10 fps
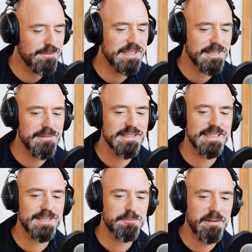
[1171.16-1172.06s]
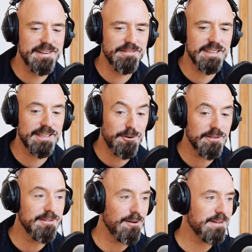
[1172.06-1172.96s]
Das finde ich immer sehr, sehr spannend, weil die
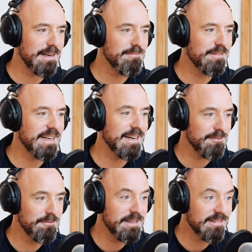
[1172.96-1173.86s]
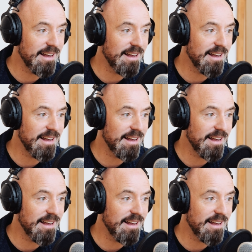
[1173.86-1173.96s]
kosten auch verdammt viel Geld und viel